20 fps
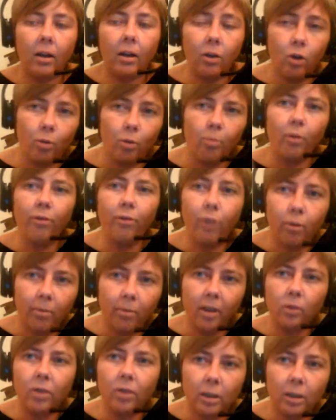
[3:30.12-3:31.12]
cómo
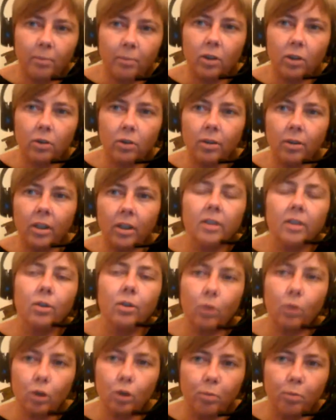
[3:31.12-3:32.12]
formar otras personas y
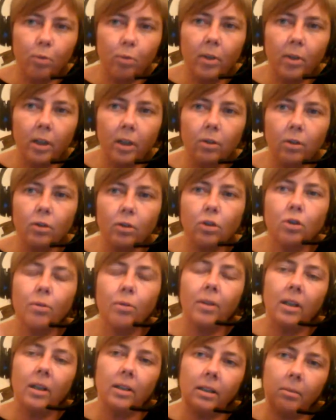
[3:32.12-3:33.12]
otros públicos
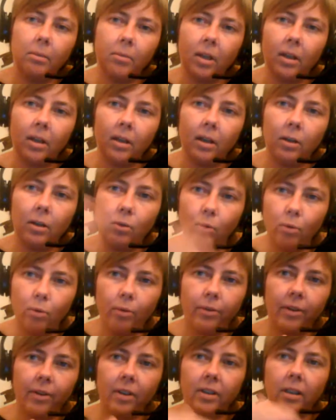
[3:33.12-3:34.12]
sobre el tema del
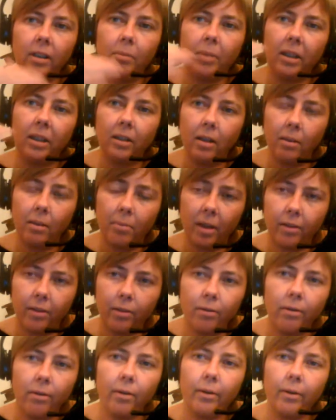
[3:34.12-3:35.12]
cruce entre participación
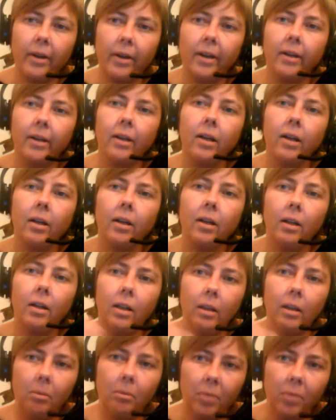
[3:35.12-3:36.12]
ciudadana,
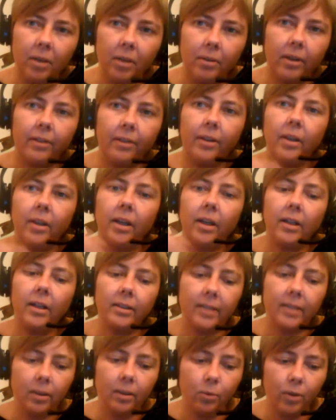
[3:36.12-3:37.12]
privacidad y
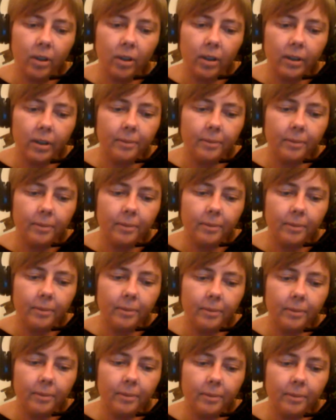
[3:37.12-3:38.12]
seguridad
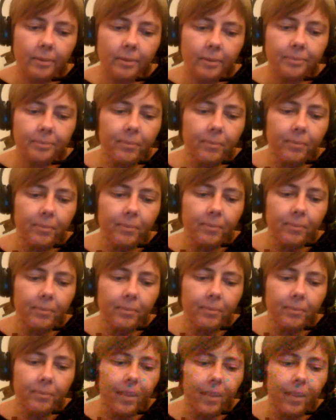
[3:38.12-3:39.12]
hemos tenido así
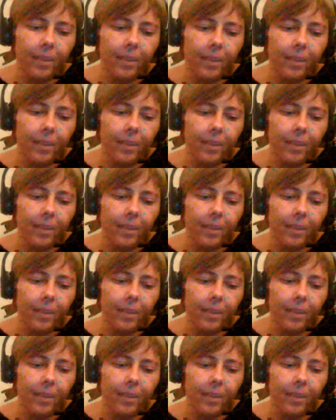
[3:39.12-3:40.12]
como varias fases, Una
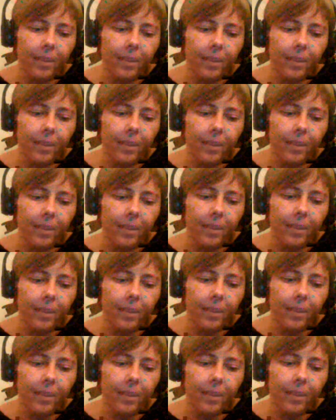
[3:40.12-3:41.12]
de las primeras fases
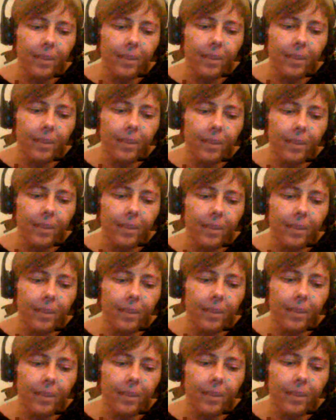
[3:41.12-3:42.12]
fue como
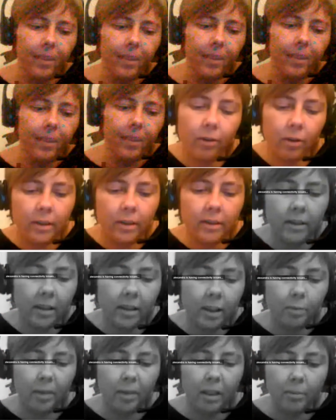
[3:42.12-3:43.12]
desarrollar formaciones
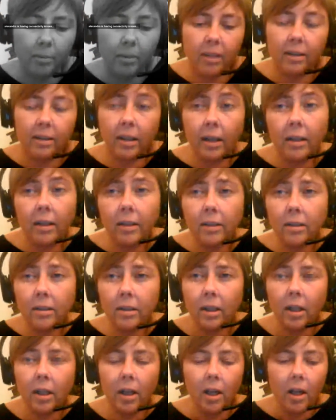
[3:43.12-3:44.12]
experimentales
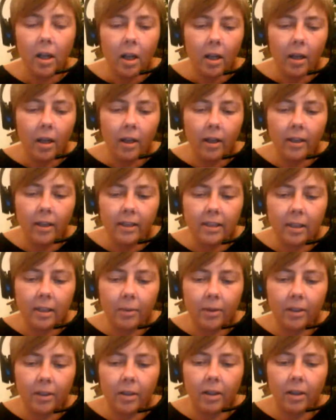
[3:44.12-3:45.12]
eh, que
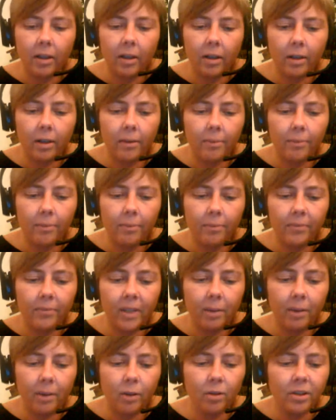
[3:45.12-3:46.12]
estaban em,
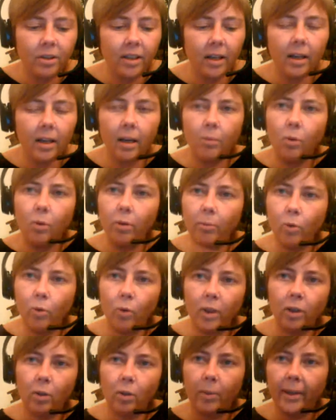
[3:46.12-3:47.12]
llevándose a cabo en
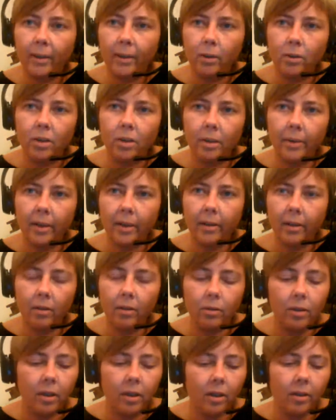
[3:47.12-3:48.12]
cuatro barrios de
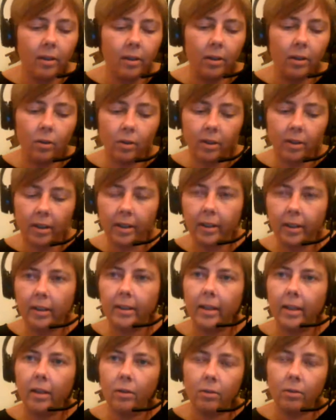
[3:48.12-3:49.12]
Barcelona, en el Horta
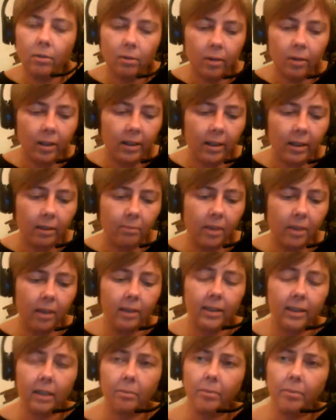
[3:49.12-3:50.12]
Guirnadó, el, el
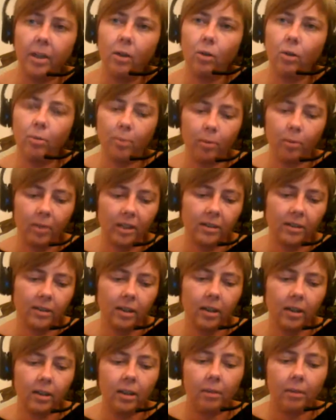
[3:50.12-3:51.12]
Carmelo,
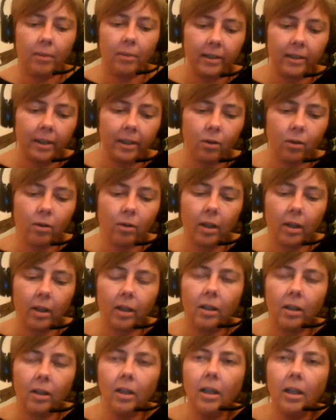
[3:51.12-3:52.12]
Poblesec y Bac de
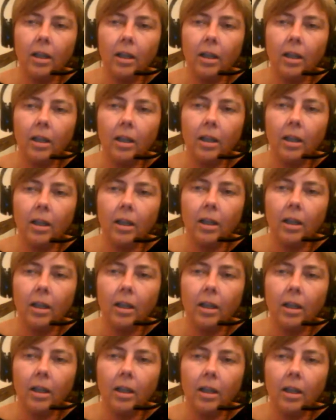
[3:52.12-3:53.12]
Roda, en
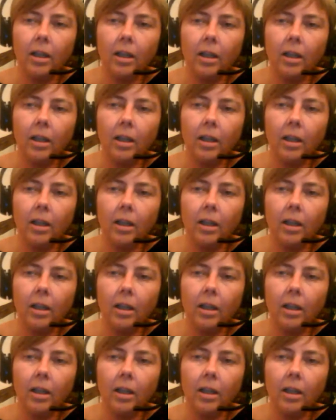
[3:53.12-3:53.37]
ese momento